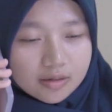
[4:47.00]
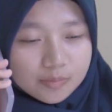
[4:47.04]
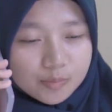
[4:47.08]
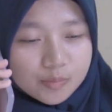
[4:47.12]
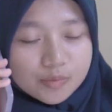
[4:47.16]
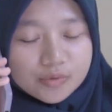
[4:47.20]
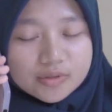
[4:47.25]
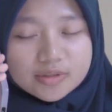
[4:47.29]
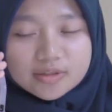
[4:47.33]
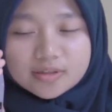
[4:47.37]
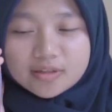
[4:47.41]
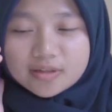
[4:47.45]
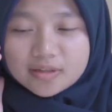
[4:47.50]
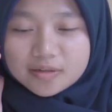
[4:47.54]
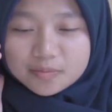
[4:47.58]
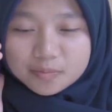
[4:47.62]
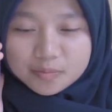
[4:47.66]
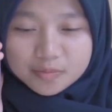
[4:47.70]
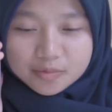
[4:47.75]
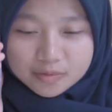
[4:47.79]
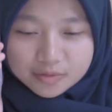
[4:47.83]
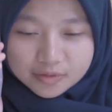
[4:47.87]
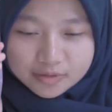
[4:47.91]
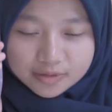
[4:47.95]

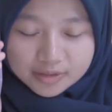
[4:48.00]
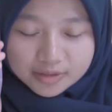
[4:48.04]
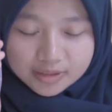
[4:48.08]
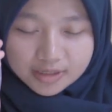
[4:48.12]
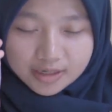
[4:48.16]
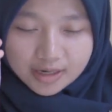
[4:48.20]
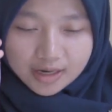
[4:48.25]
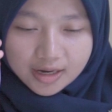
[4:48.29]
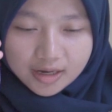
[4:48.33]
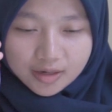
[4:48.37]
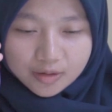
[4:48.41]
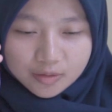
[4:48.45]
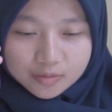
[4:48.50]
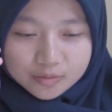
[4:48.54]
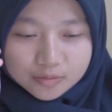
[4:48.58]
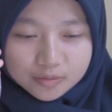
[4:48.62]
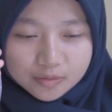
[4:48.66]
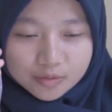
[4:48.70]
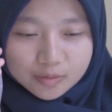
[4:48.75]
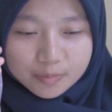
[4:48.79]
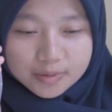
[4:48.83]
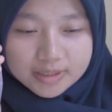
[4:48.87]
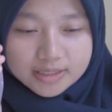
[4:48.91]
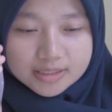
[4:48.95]
Punten bun, kalau
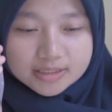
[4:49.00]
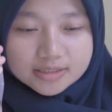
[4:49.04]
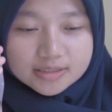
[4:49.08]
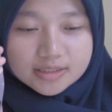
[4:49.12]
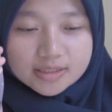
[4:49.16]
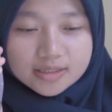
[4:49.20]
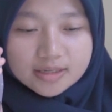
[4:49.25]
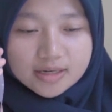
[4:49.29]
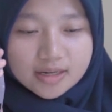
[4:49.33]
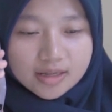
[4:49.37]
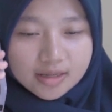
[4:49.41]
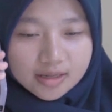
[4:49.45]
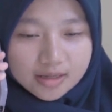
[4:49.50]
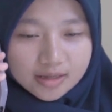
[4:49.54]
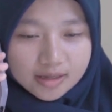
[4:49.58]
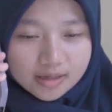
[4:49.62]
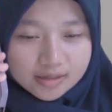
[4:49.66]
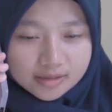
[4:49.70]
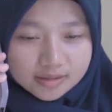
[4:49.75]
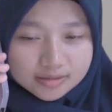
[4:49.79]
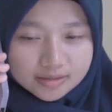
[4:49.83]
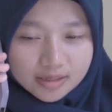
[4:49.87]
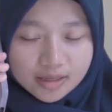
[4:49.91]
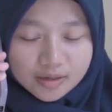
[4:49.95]
untuk
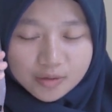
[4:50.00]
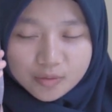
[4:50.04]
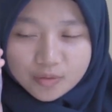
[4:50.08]
perizinan saya